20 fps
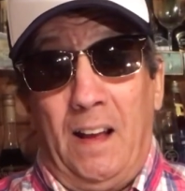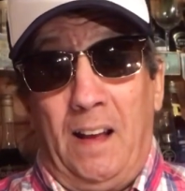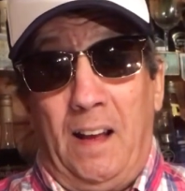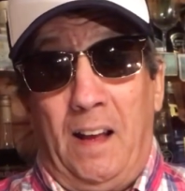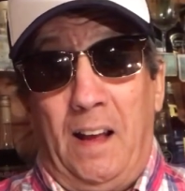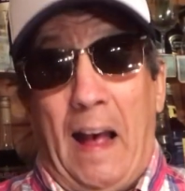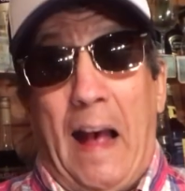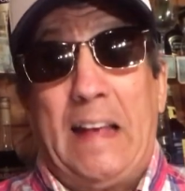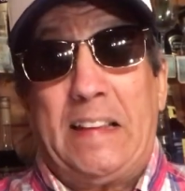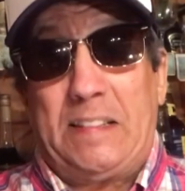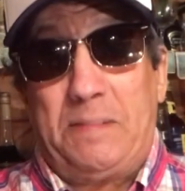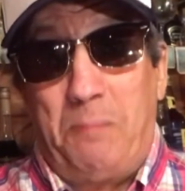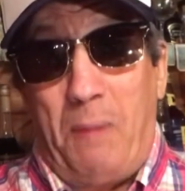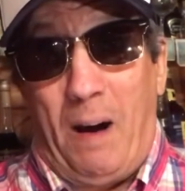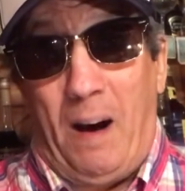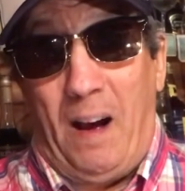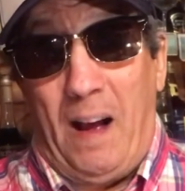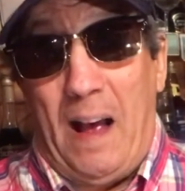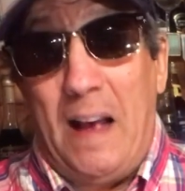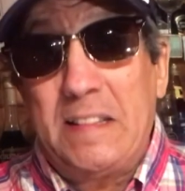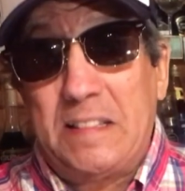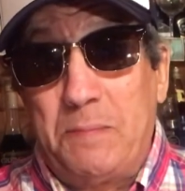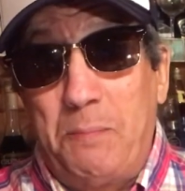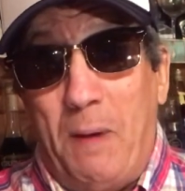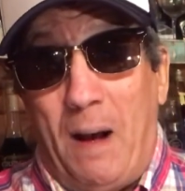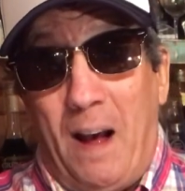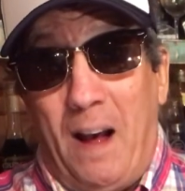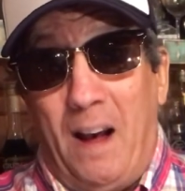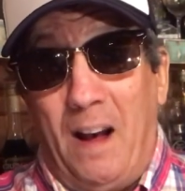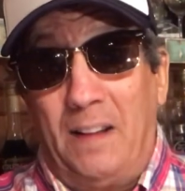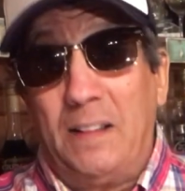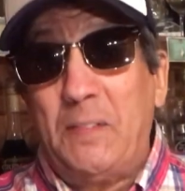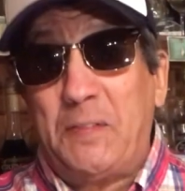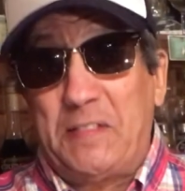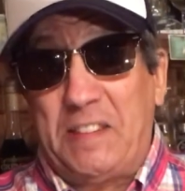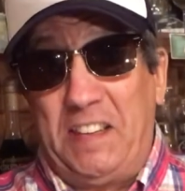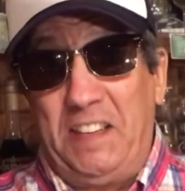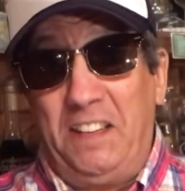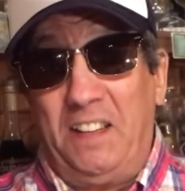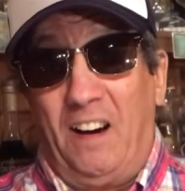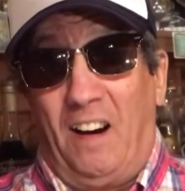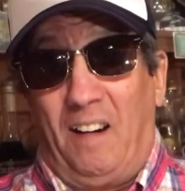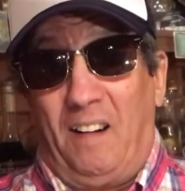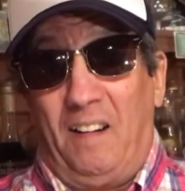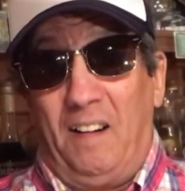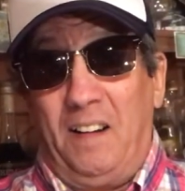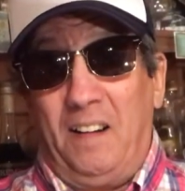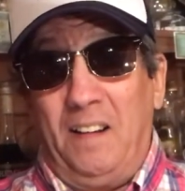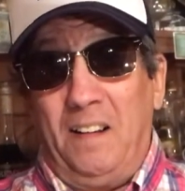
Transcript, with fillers: آه، أزمة أزمة نفسية